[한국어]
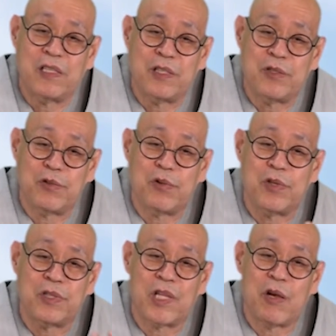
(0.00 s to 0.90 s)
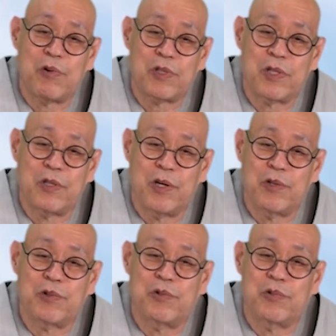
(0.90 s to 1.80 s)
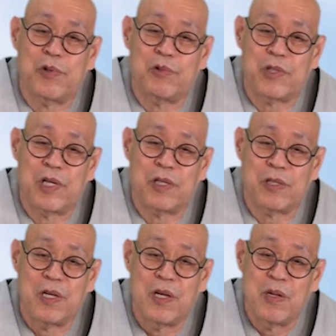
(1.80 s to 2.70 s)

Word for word: 스스로를 태워서 어두운 곳에